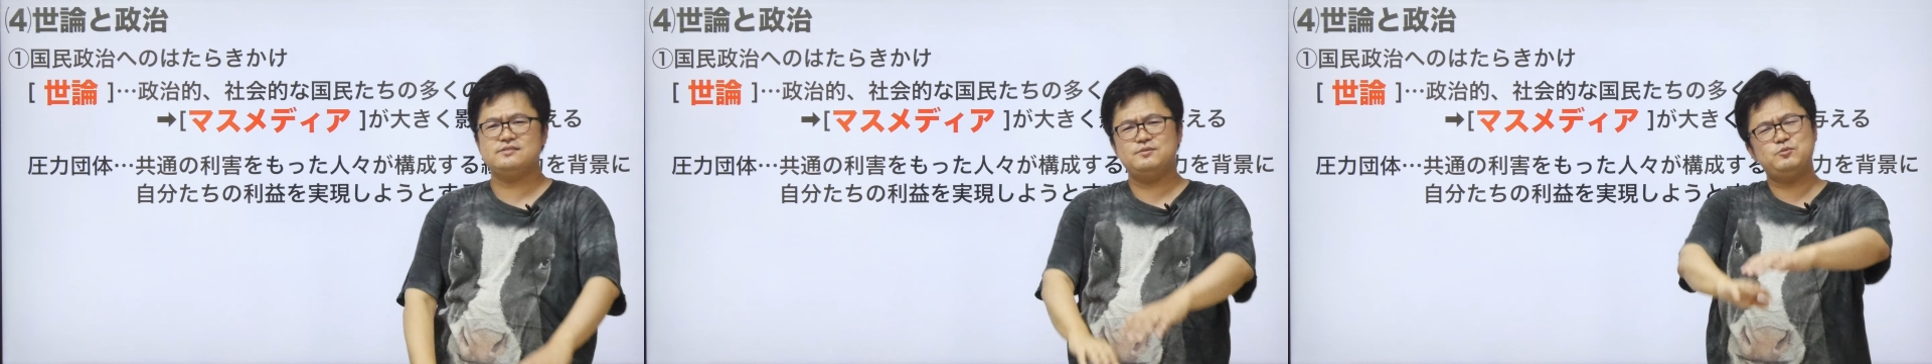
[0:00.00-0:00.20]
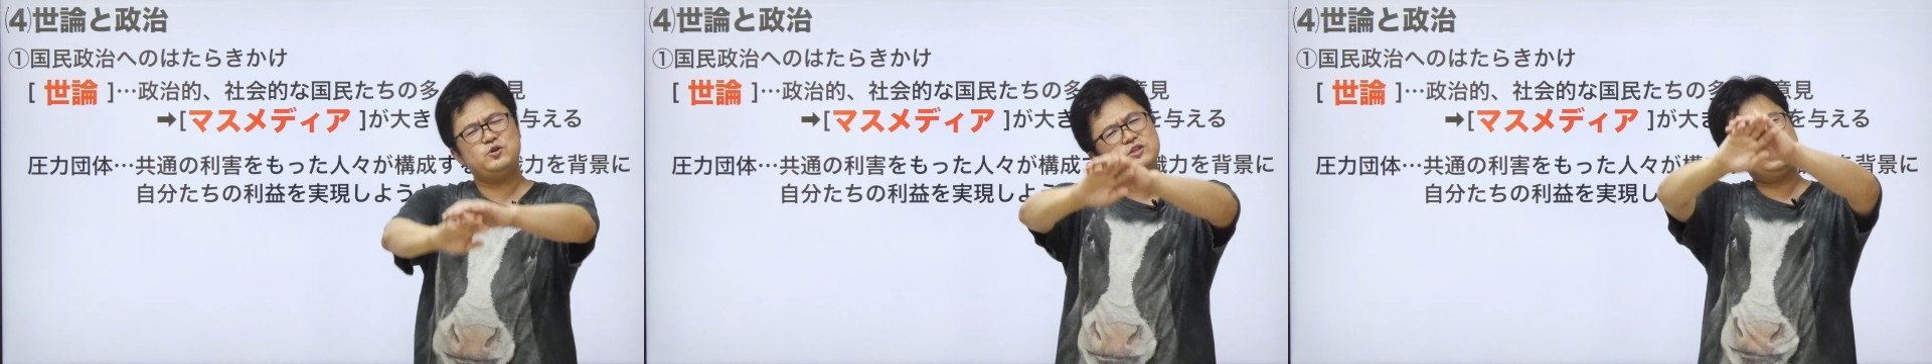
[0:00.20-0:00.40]

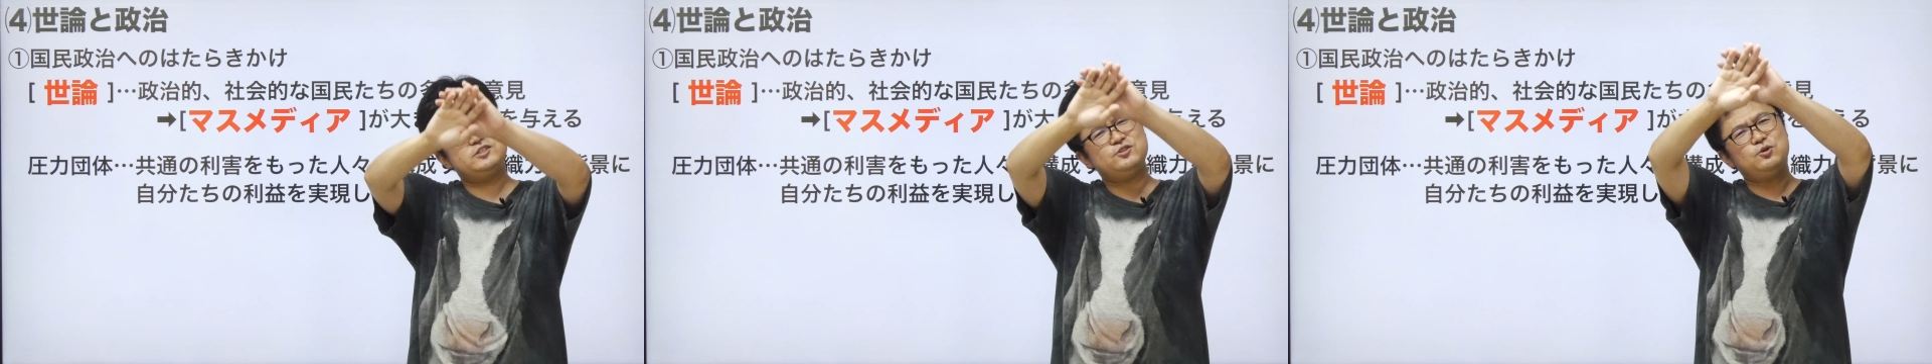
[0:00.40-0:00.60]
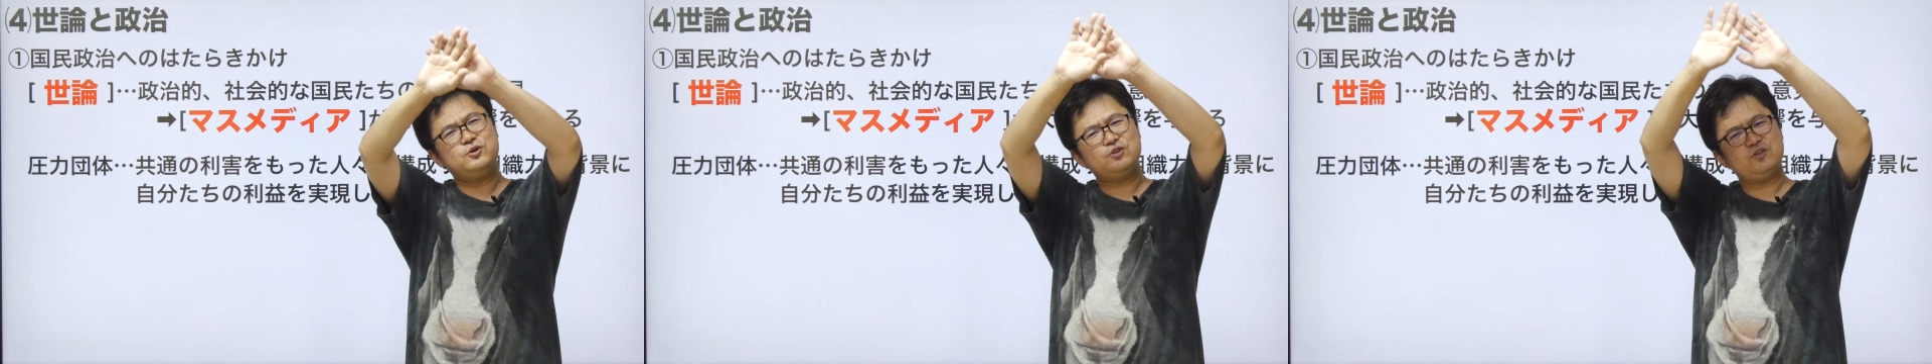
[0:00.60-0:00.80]
もう
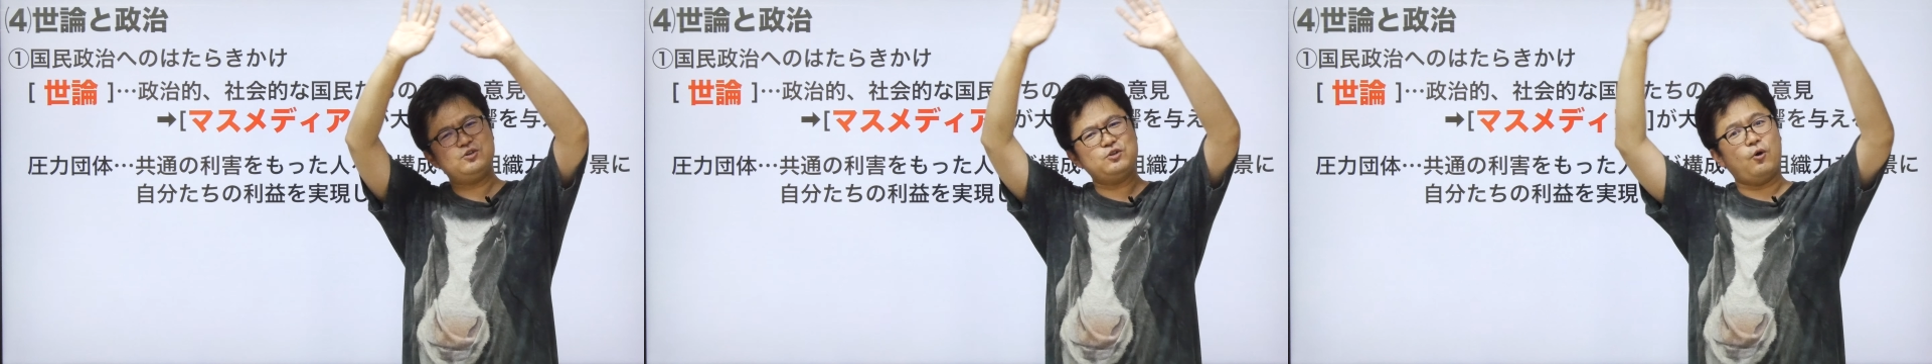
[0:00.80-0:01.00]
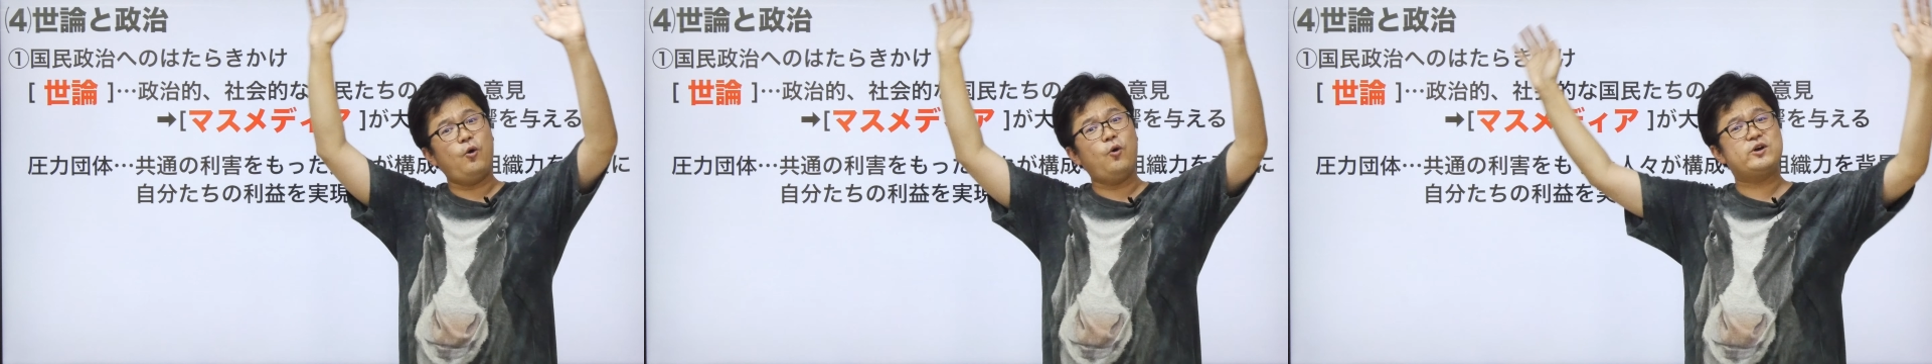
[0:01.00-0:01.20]
一言で
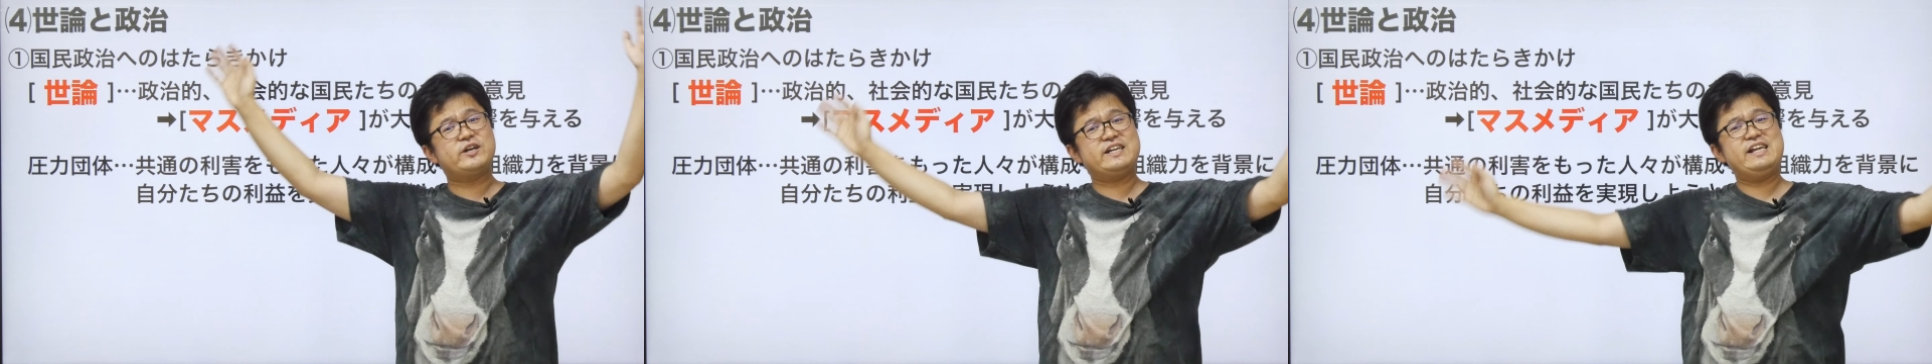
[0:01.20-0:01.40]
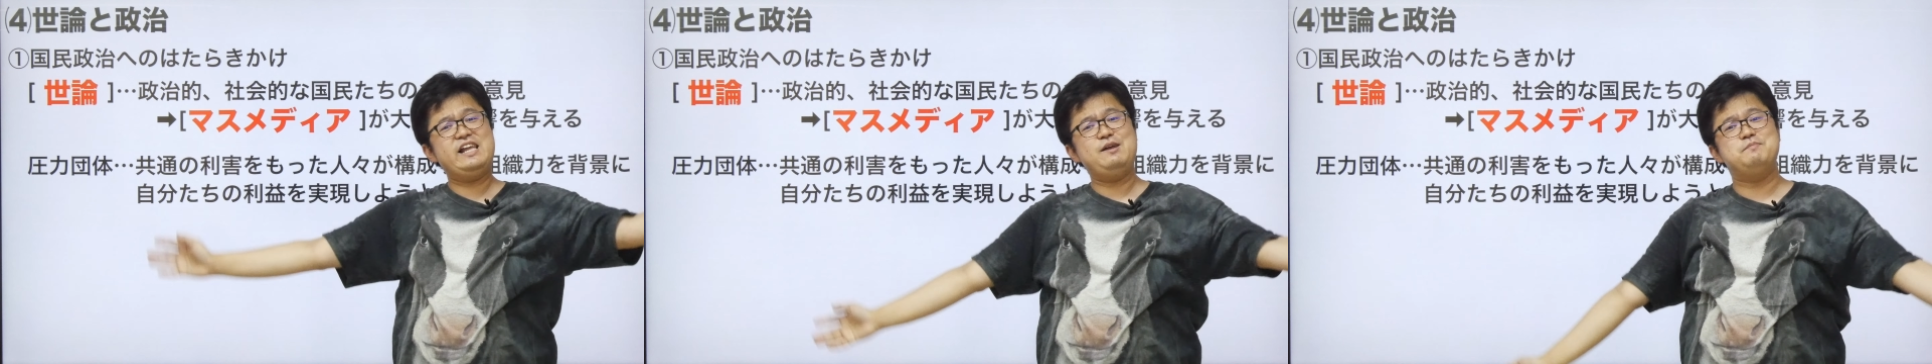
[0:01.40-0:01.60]
言うと、
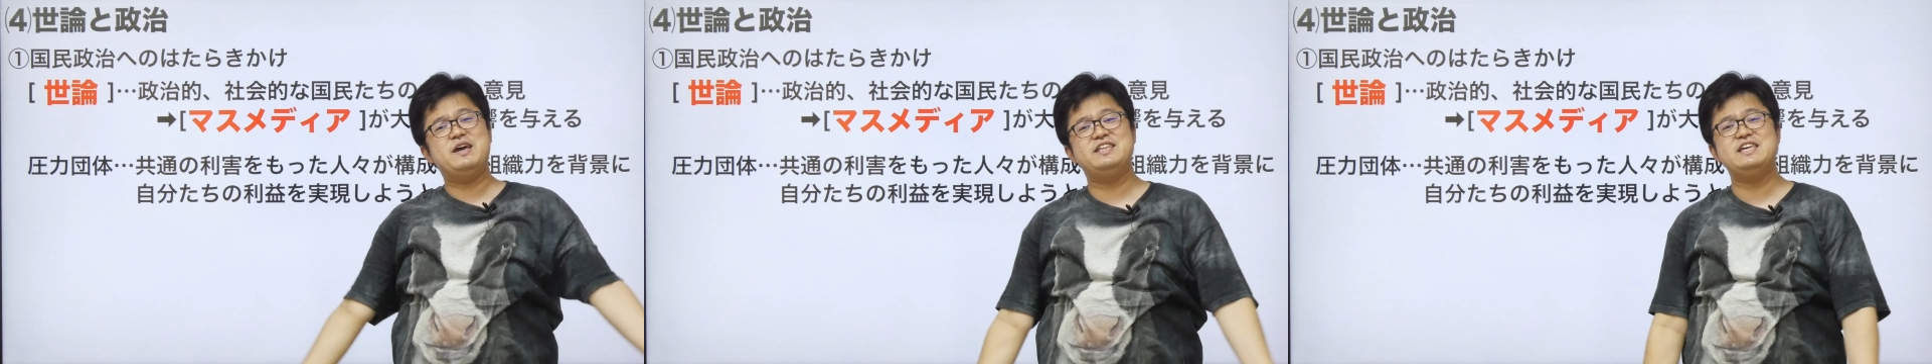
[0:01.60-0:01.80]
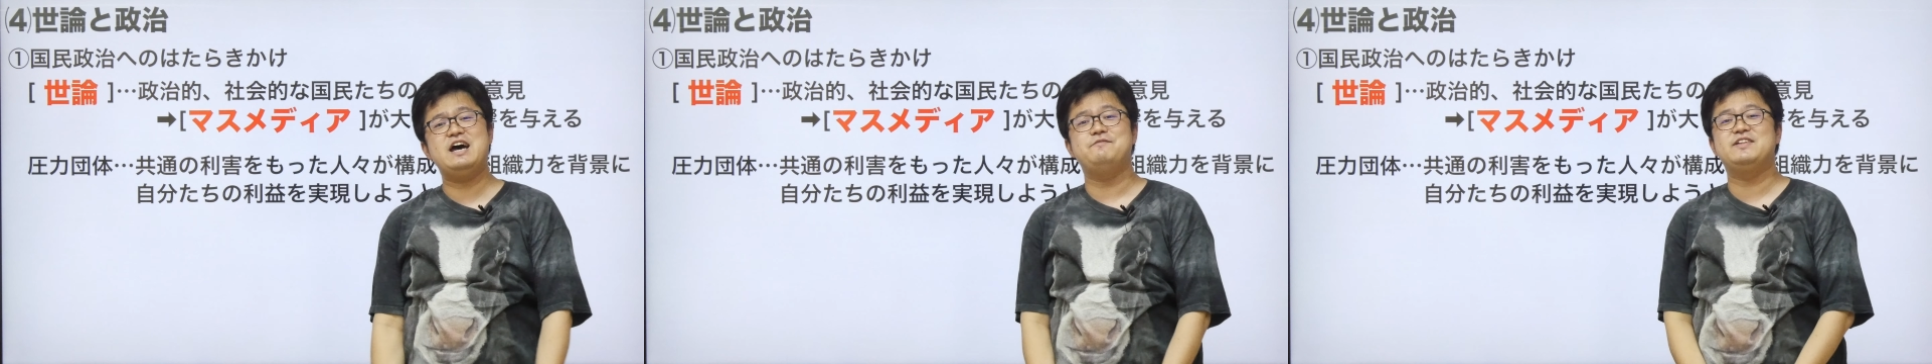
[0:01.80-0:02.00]
大きい
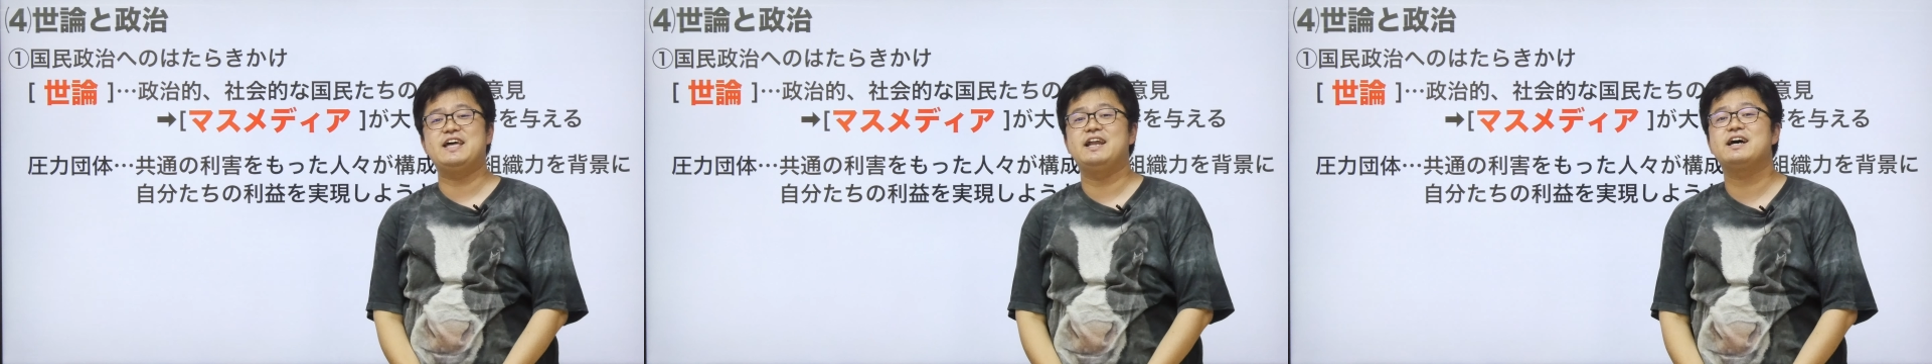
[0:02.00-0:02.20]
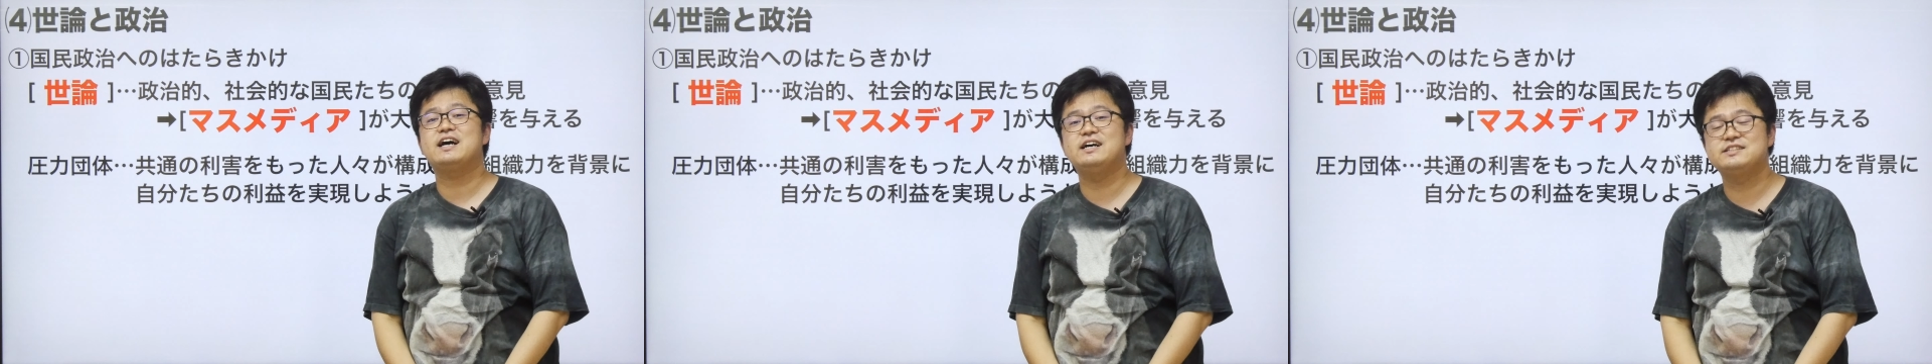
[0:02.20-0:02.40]
メディアみ
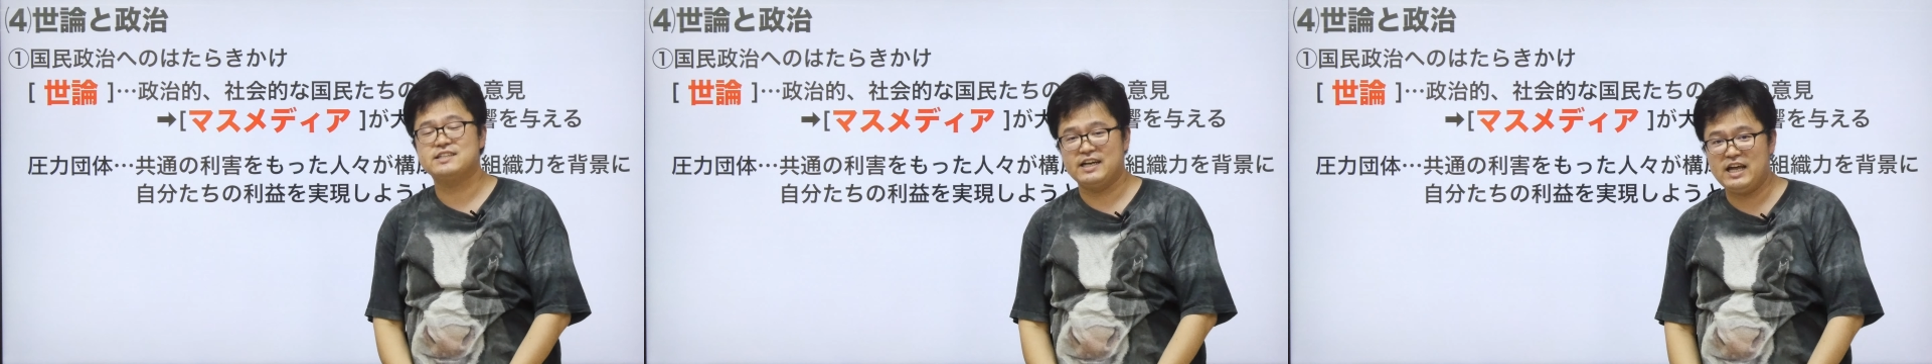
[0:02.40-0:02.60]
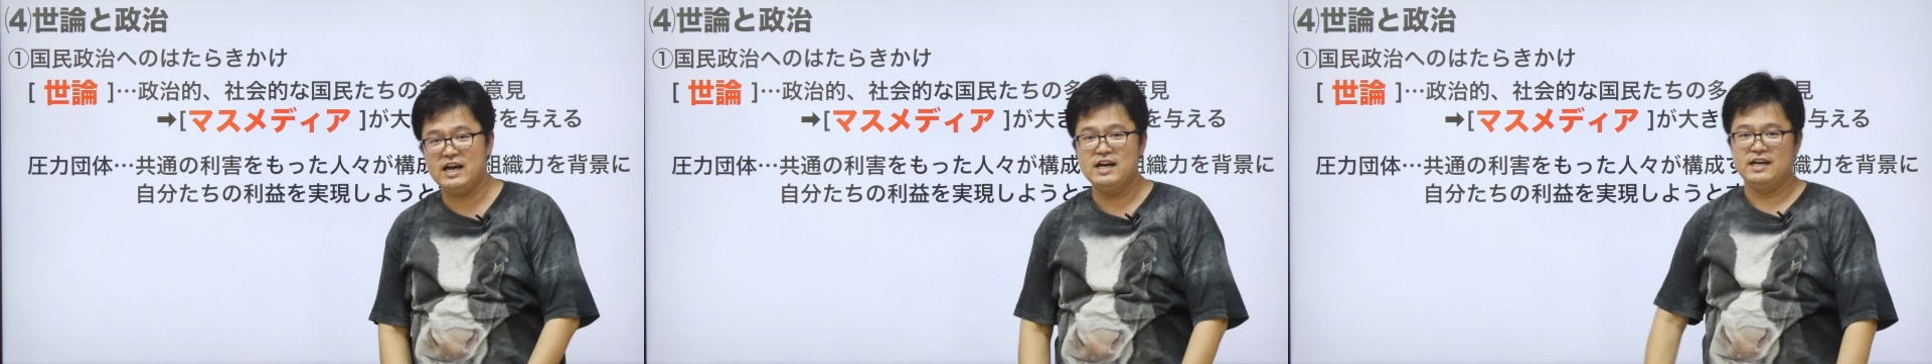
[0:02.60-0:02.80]
たいな感じ
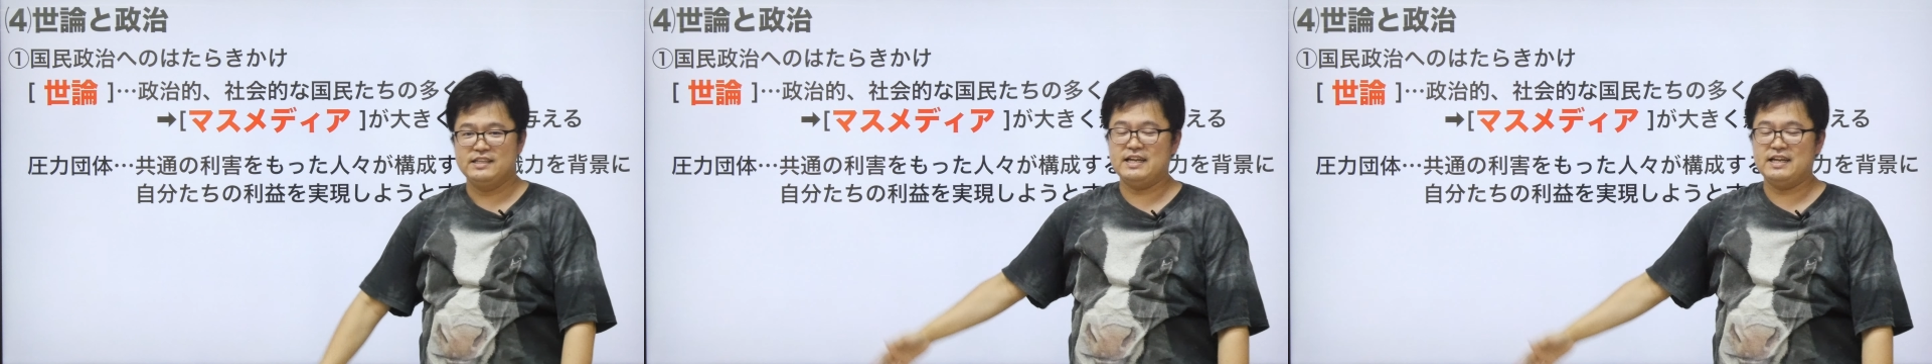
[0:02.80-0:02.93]
かな。